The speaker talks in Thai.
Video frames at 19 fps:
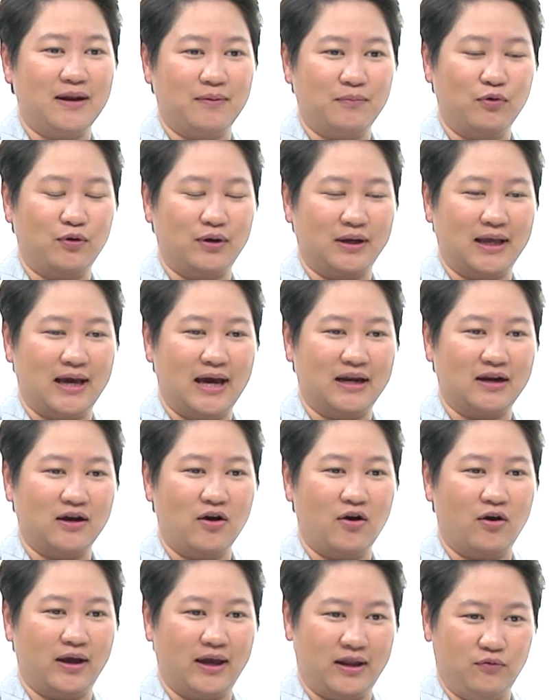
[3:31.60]
เห็นผลงาน
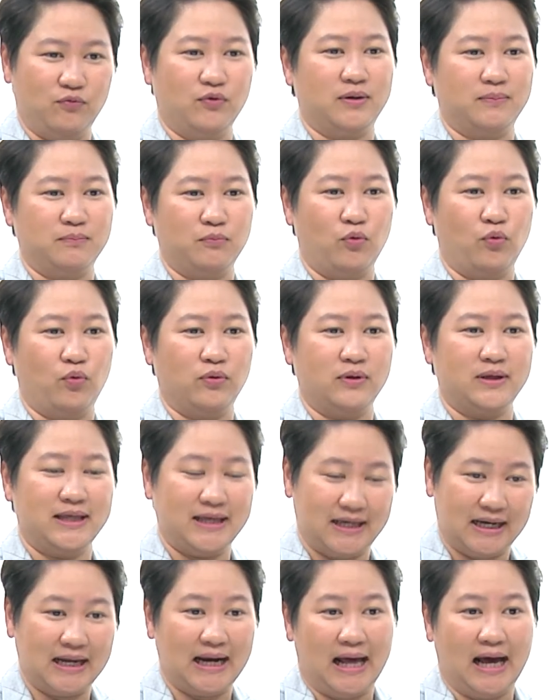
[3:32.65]
ของเอ็ดเวิร์ดมุ้ง
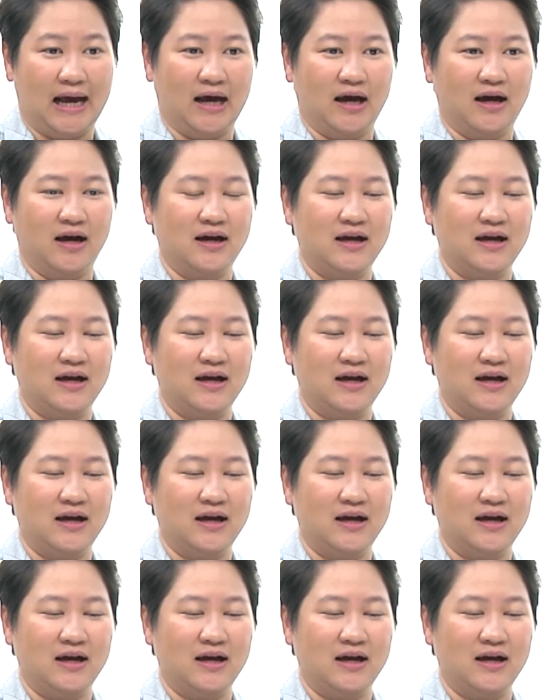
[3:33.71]
อีกครั้ง